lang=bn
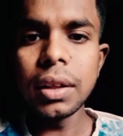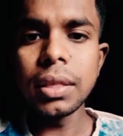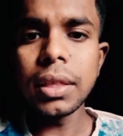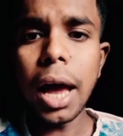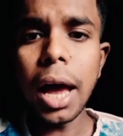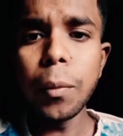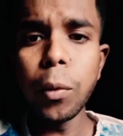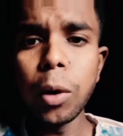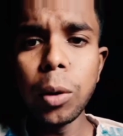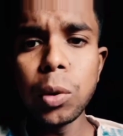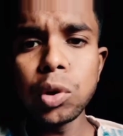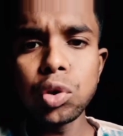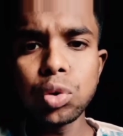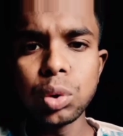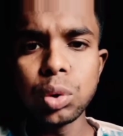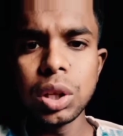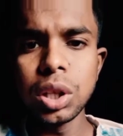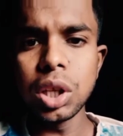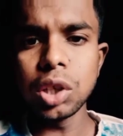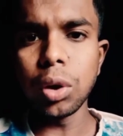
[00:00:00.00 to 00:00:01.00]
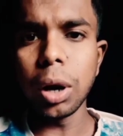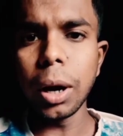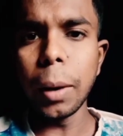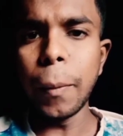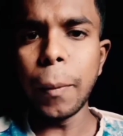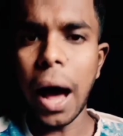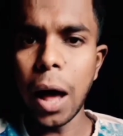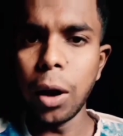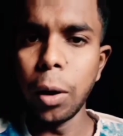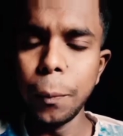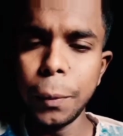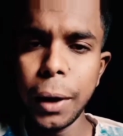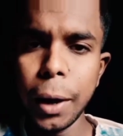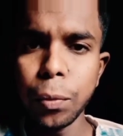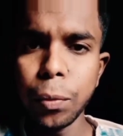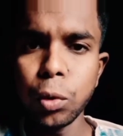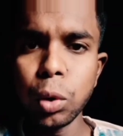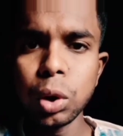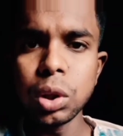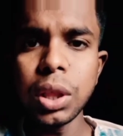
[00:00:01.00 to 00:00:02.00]
তাই বলবো স্টুডেন্টদের সঙ্গে ভালো
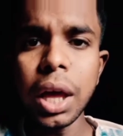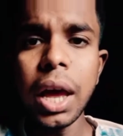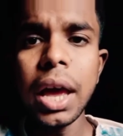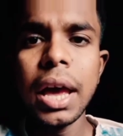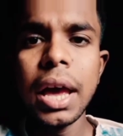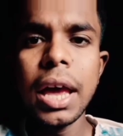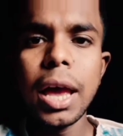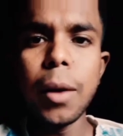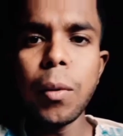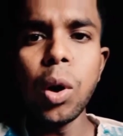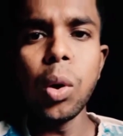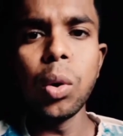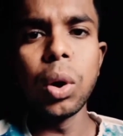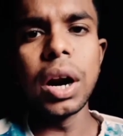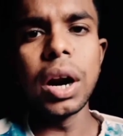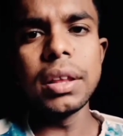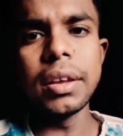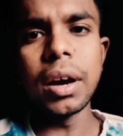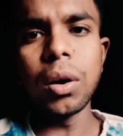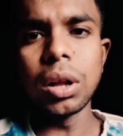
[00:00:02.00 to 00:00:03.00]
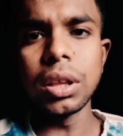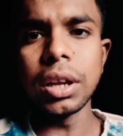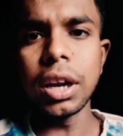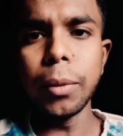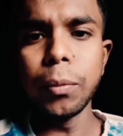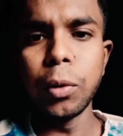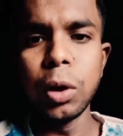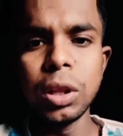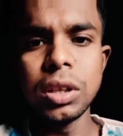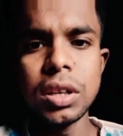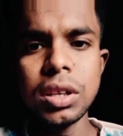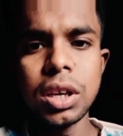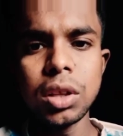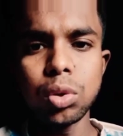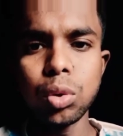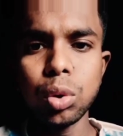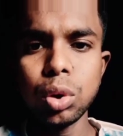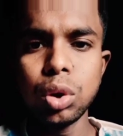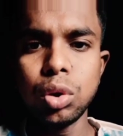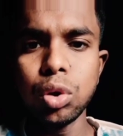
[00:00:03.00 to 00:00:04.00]
বিহেভ করতে এবং ওনারা যে কথাটা বলছেন যে
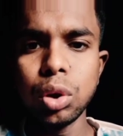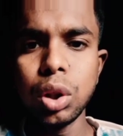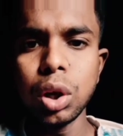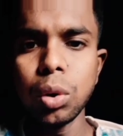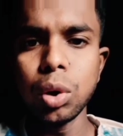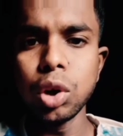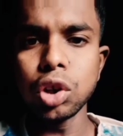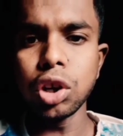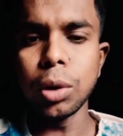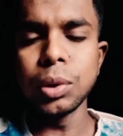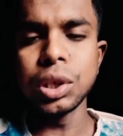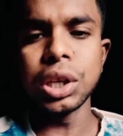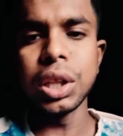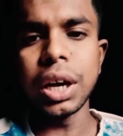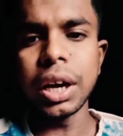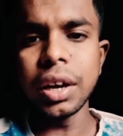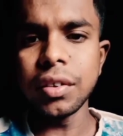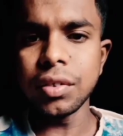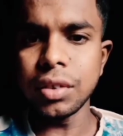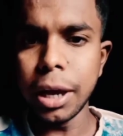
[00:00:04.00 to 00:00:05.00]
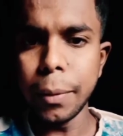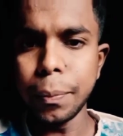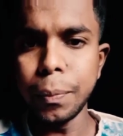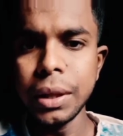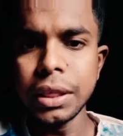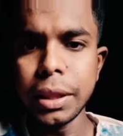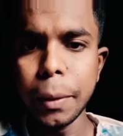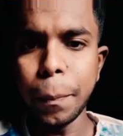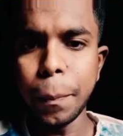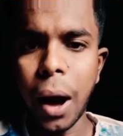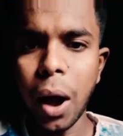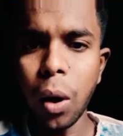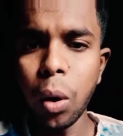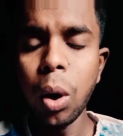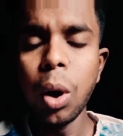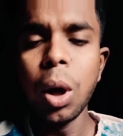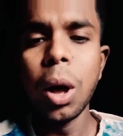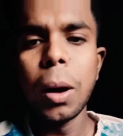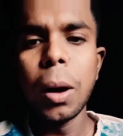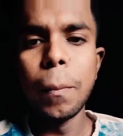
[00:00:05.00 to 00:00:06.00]
যদি কোনো সমস্যা থাকে স্টেপ নিতে পারো
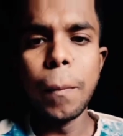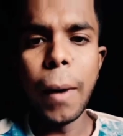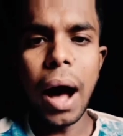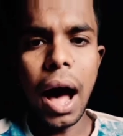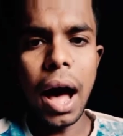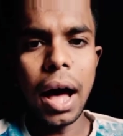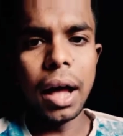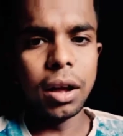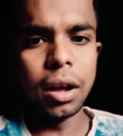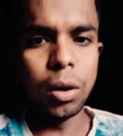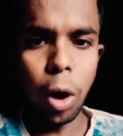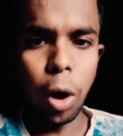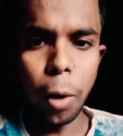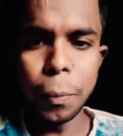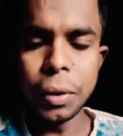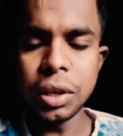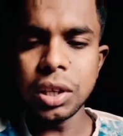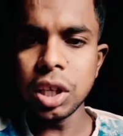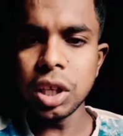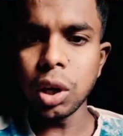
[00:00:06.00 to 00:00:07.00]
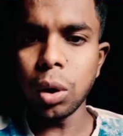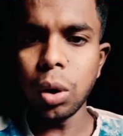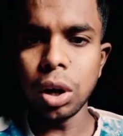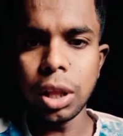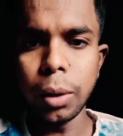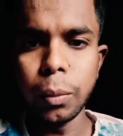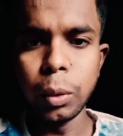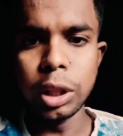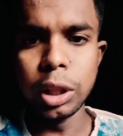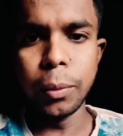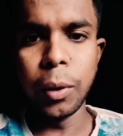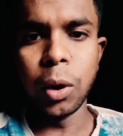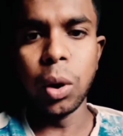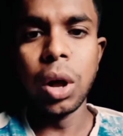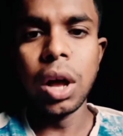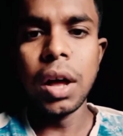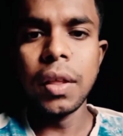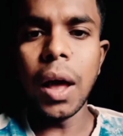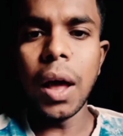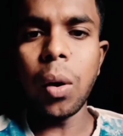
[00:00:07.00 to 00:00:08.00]
বা অফিসে এসে কথা বলতে পারো
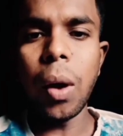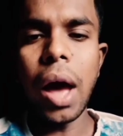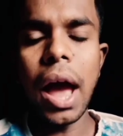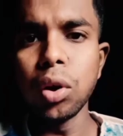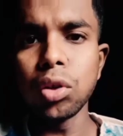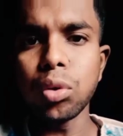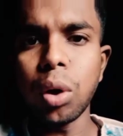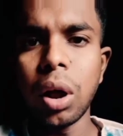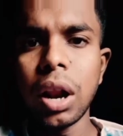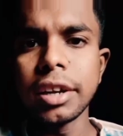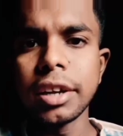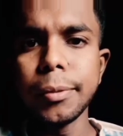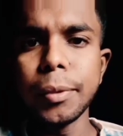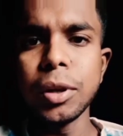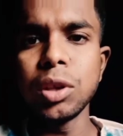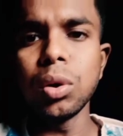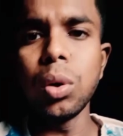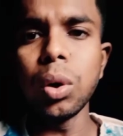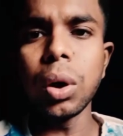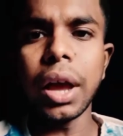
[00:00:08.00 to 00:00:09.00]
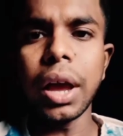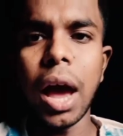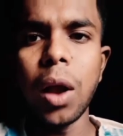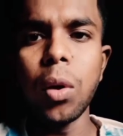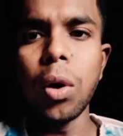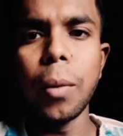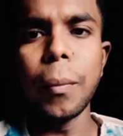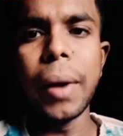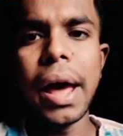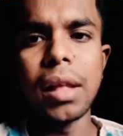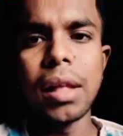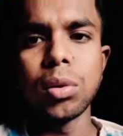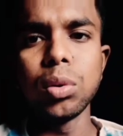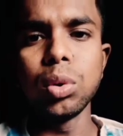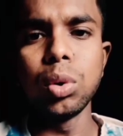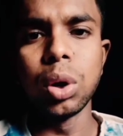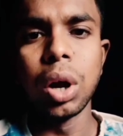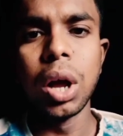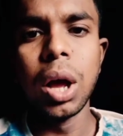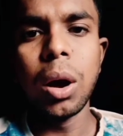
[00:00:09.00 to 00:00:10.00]
দেখো একটা স্কলারশিপের জন্য কেন আমরা এত
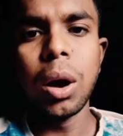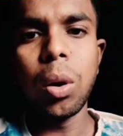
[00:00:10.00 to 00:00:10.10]
দূর